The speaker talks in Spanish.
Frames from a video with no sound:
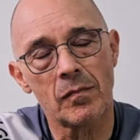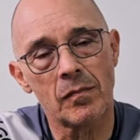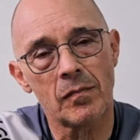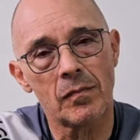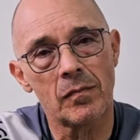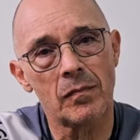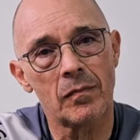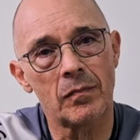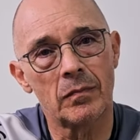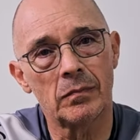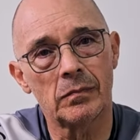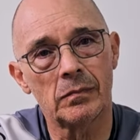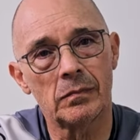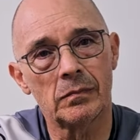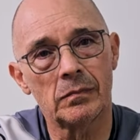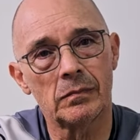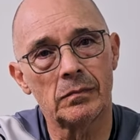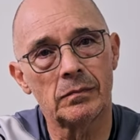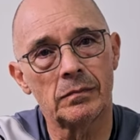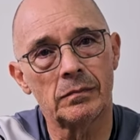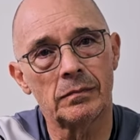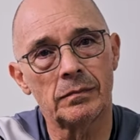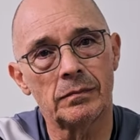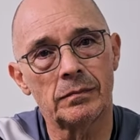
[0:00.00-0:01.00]
llegar a
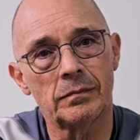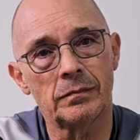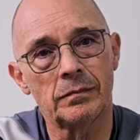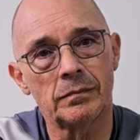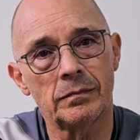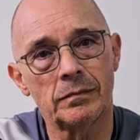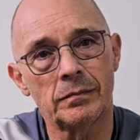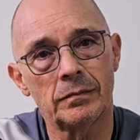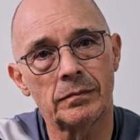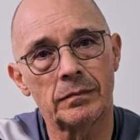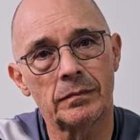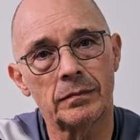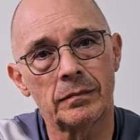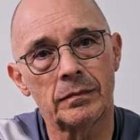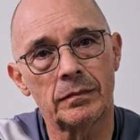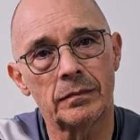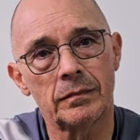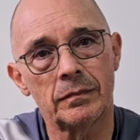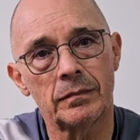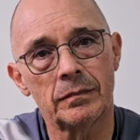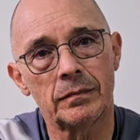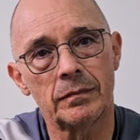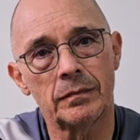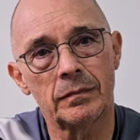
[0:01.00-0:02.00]
ser titulares en, en
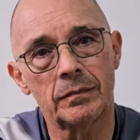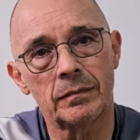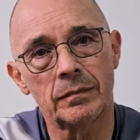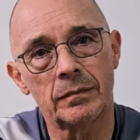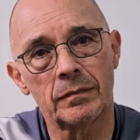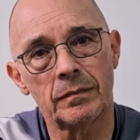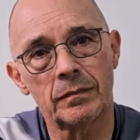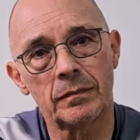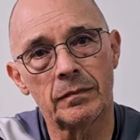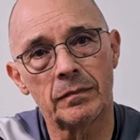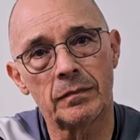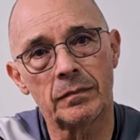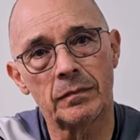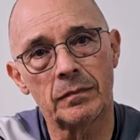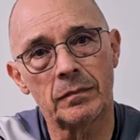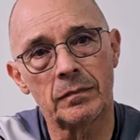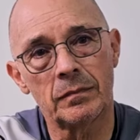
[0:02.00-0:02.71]
determinado caso.